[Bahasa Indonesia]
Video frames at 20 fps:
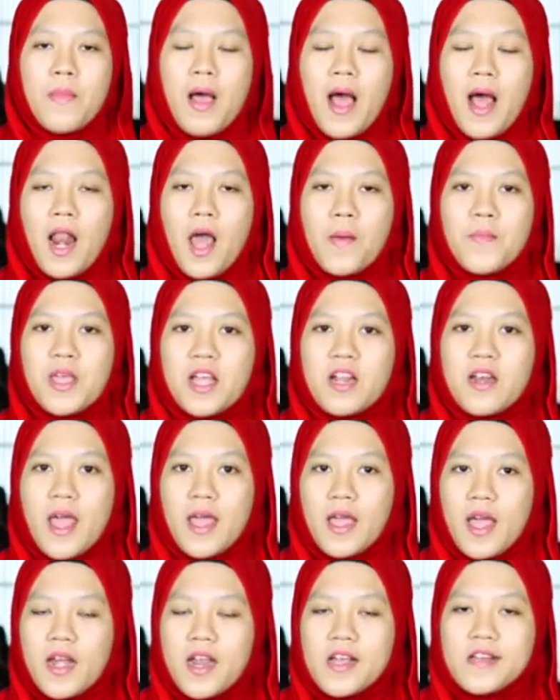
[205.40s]
mengalami
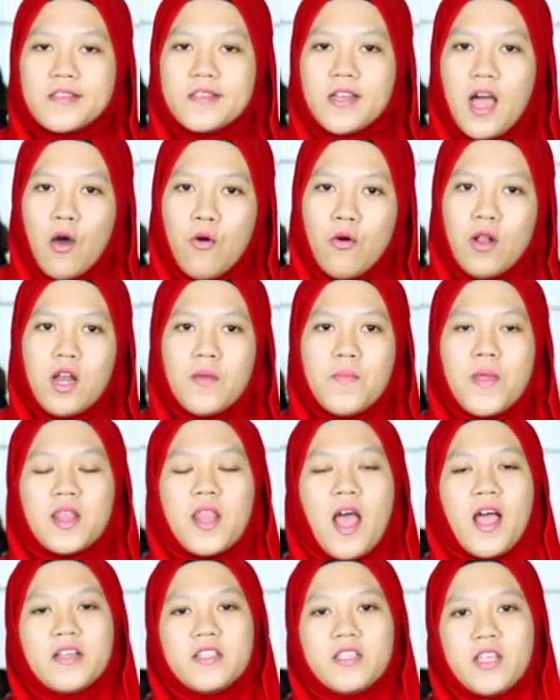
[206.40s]
kenaikan yang jauh lebih
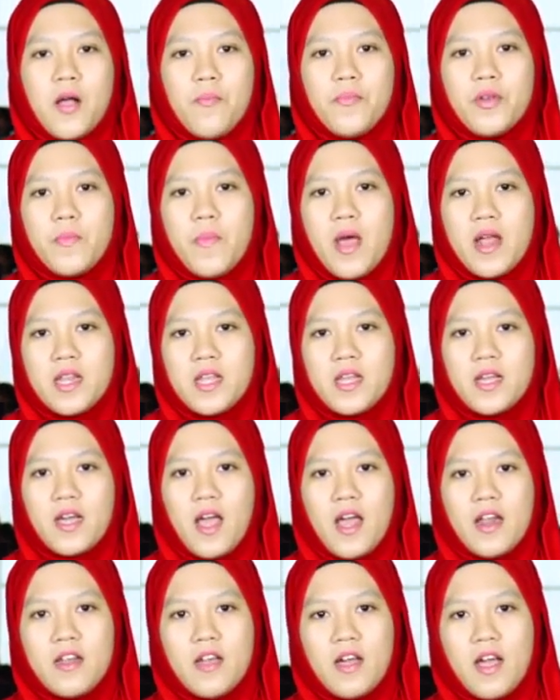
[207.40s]
tajam
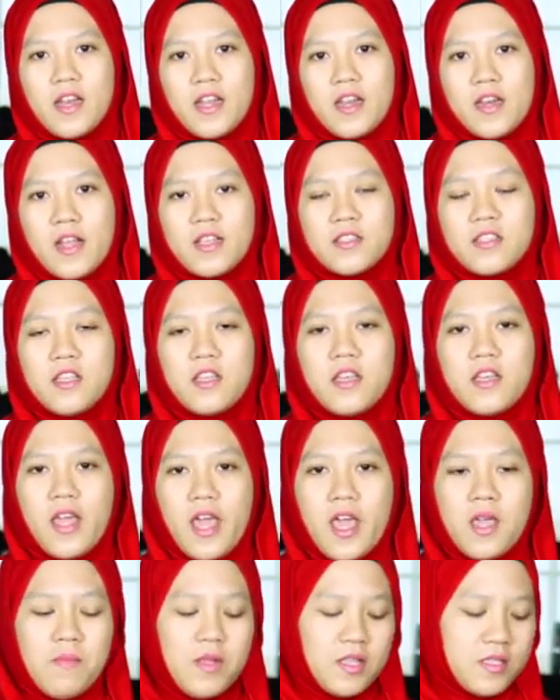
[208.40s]
dibandingkan dengan indeks
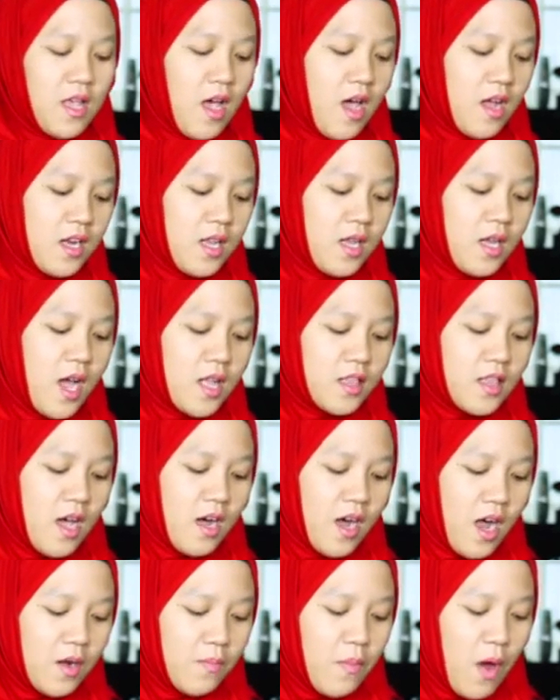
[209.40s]
Nikkei. Bisa
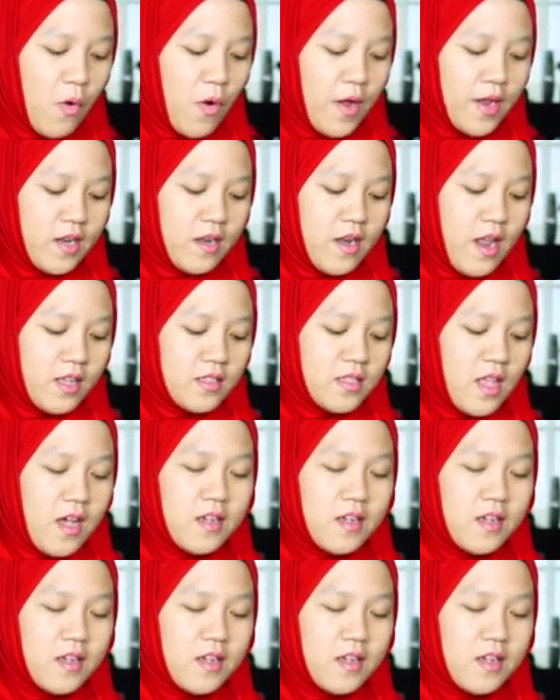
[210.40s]
dikatakan bahwa indeks